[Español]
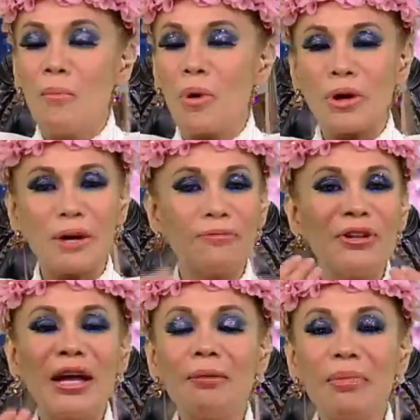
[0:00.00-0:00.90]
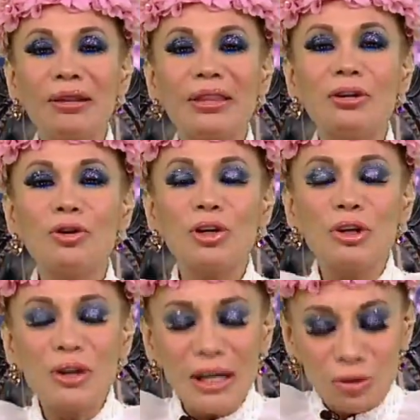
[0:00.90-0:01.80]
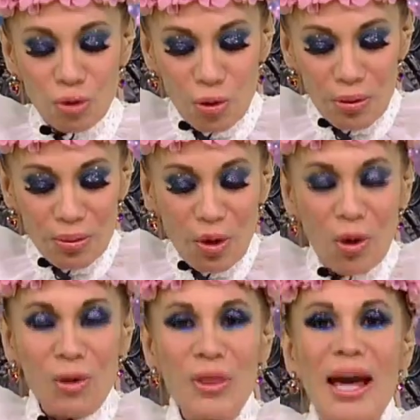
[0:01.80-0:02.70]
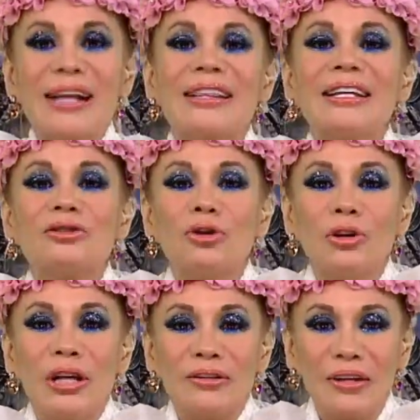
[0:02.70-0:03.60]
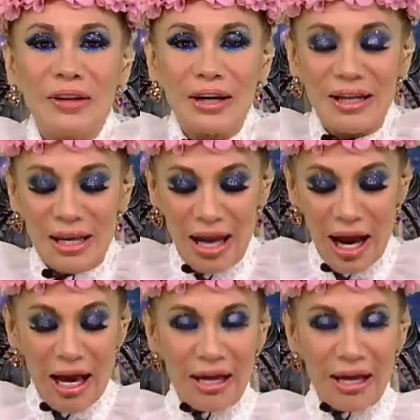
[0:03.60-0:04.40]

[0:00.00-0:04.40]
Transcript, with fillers: Porque finalmente yo quiero que tú conectes con esa energía,